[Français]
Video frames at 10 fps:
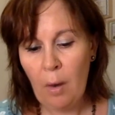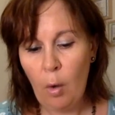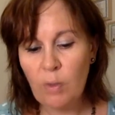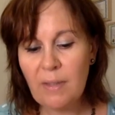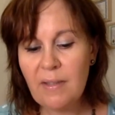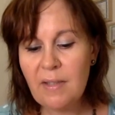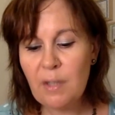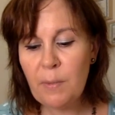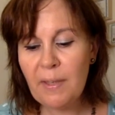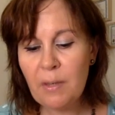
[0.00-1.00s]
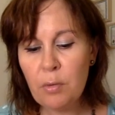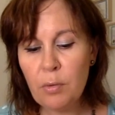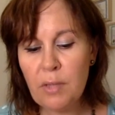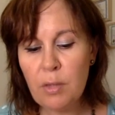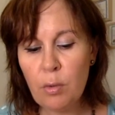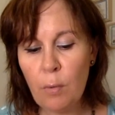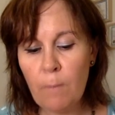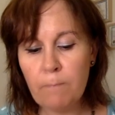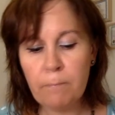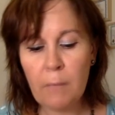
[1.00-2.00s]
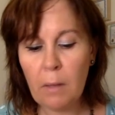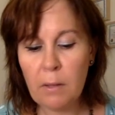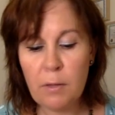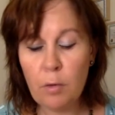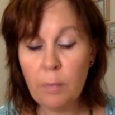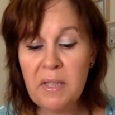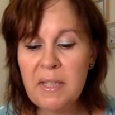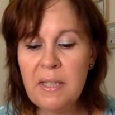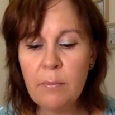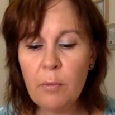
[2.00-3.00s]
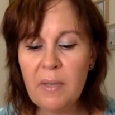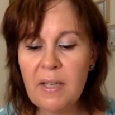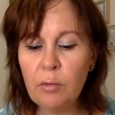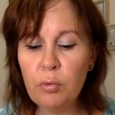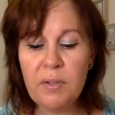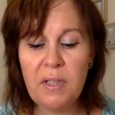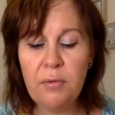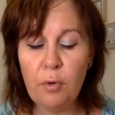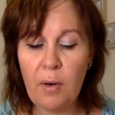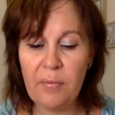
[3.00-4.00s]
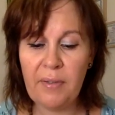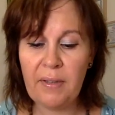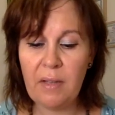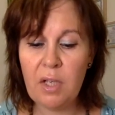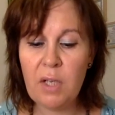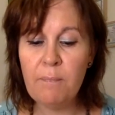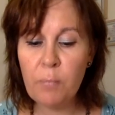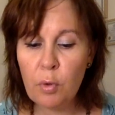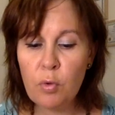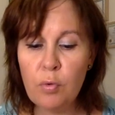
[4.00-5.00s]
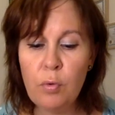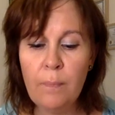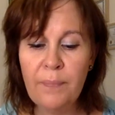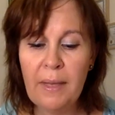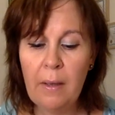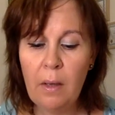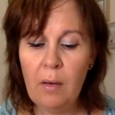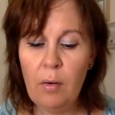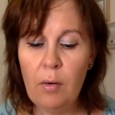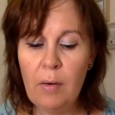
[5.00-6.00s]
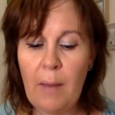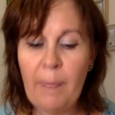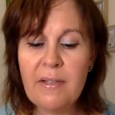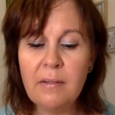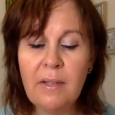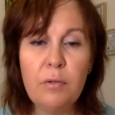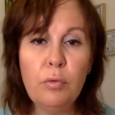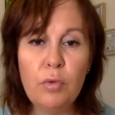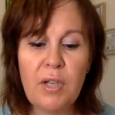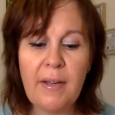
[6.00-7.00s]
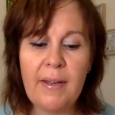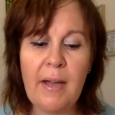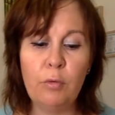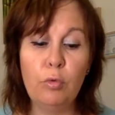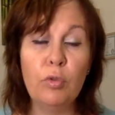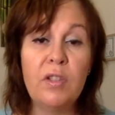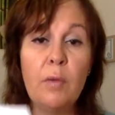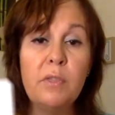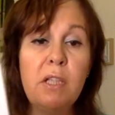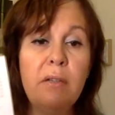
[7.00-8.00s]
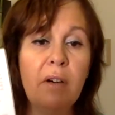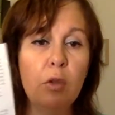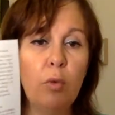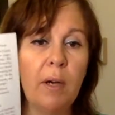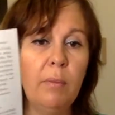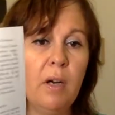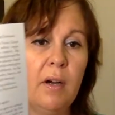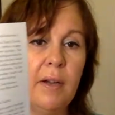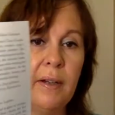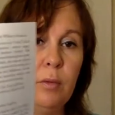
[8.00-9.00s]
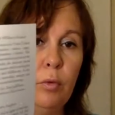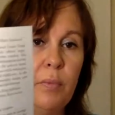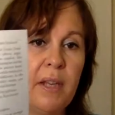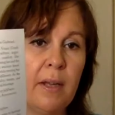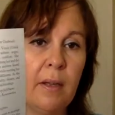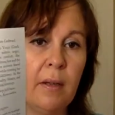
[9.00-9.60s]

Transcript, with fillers: On a des explications qui sont, qui sont minimes, mais il y a tout ce qu'il faut en fait. Et j'aime beaucoup euh, la présentation de chaque carte. Donc c'est un petit livret en noir et blanc, hein, rien de bien